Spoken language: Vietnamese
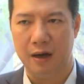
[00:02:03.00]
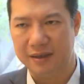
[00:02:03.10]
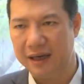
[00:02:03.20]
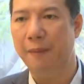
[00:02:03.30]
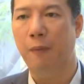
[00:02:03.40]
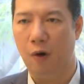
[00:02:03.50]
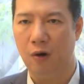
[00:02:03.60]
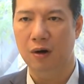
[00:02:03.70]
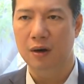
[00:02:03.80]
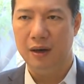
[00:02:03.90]

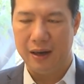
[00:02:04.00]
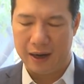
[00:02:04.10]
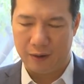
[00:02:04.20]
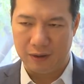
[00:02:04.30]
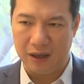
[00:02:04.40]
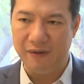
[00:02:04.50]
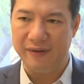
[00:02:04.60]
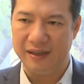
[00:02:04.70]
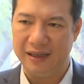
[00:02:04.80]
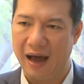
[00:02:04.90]
Singapore là có những cái vị trí